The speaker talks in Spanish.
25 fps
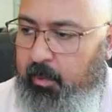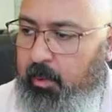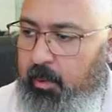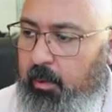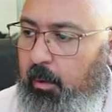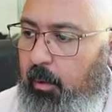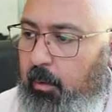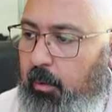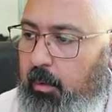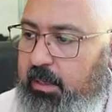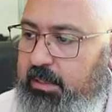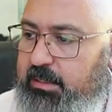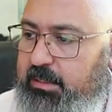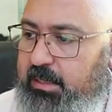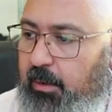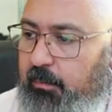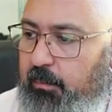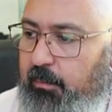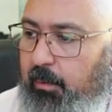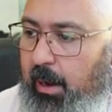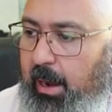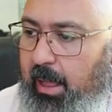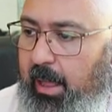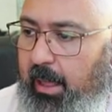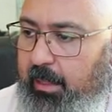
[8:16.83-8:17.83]
No, que sea
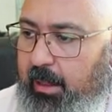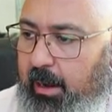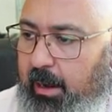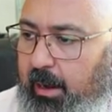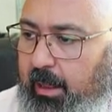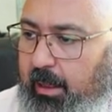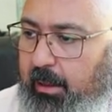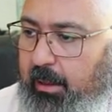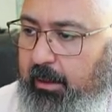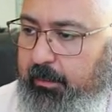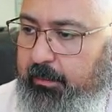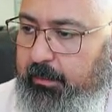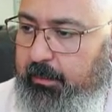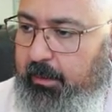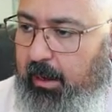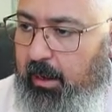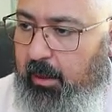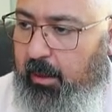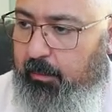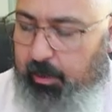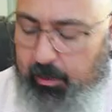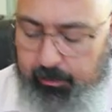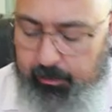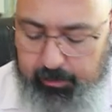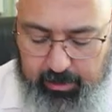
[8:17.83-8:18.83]
un la de la, de
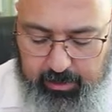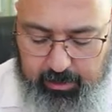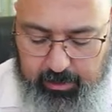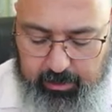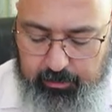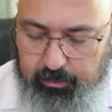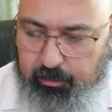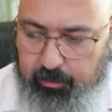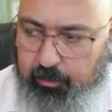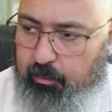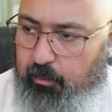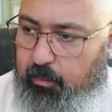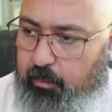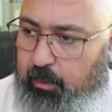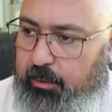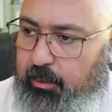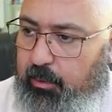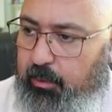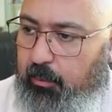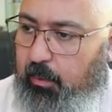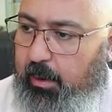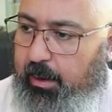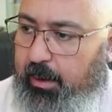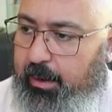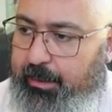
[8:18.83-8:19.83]
la primera, ¿no?
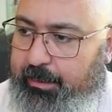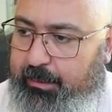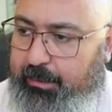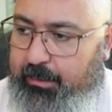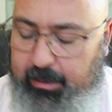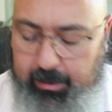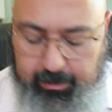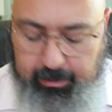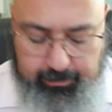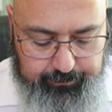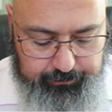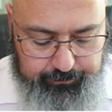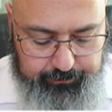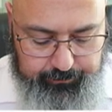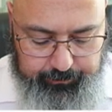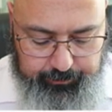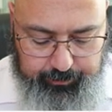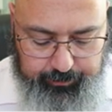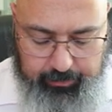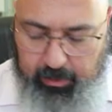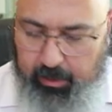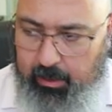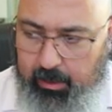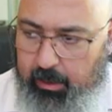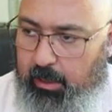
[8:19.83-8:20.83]
440.
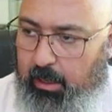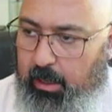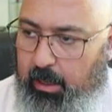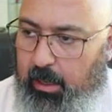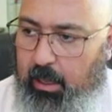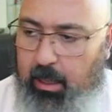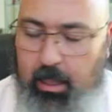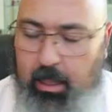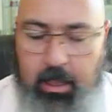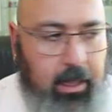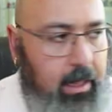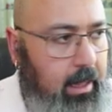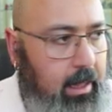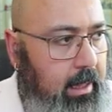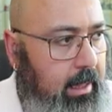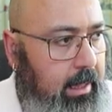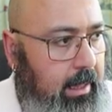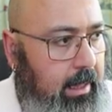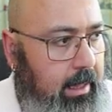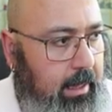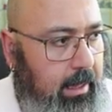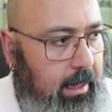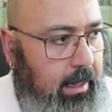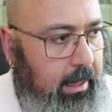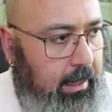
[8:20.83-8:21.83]

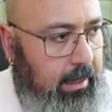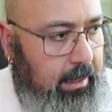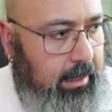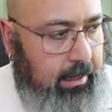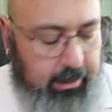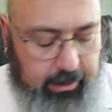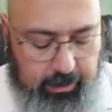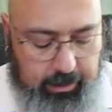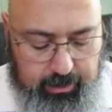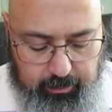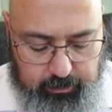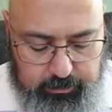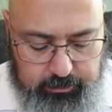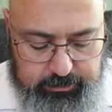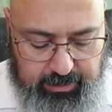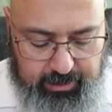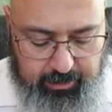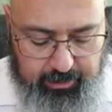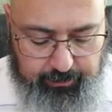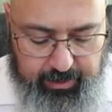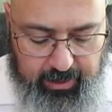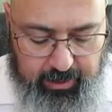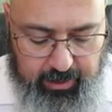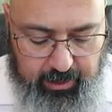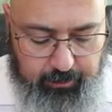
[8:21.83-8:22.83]
Eh, le vamos a
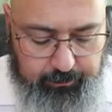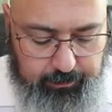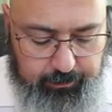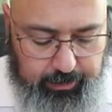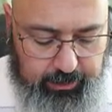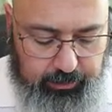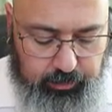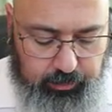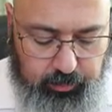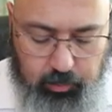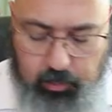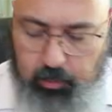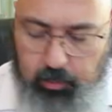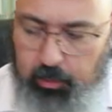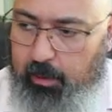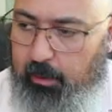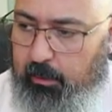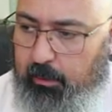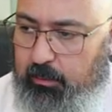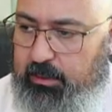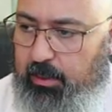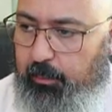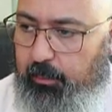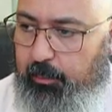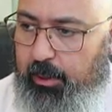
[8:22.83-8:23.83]
cambiar la amplitud, le
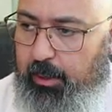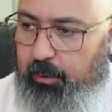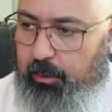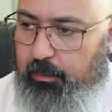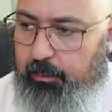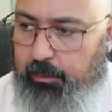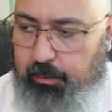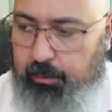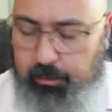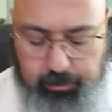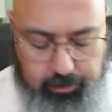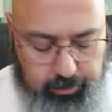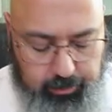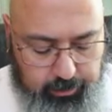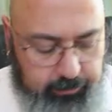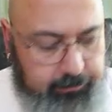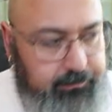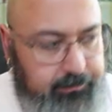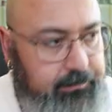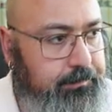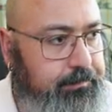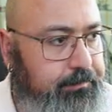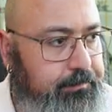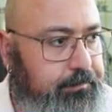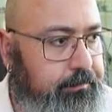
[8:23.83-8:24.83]
vamos a poner un 1